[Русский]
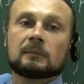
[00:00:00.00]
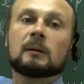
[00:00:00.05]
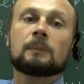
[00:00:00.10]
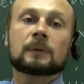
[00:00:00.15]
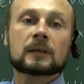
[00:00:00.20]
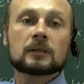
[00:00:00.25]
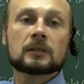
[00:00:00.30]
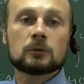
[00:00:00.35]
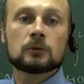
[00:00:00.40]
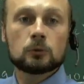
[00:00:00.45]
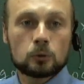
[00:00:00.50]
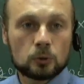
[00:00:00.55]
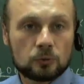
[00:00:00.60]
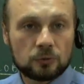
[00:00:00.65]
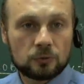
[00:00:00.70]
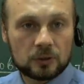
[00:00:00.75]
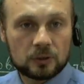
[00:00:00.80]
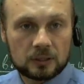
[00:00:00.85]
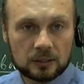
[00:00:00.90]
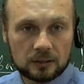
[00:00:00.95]
простой
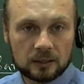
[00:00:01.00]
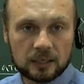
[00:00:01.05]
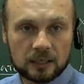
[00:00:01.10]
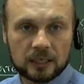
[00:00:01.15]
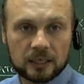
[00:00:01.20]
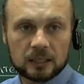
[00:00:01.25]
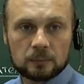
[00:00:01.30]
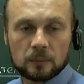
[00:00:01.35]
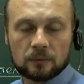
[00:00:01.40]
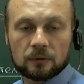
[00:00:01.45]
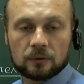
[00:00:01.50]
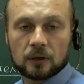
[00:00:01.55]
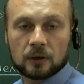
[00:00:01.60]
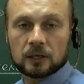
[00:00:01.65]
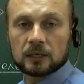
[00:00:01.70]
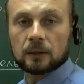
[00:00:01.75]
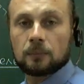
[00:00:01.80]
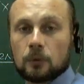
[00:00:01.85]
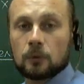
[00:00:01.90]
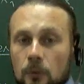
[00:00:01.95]
вид алгоритмов,
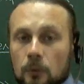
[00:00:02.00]
я беру и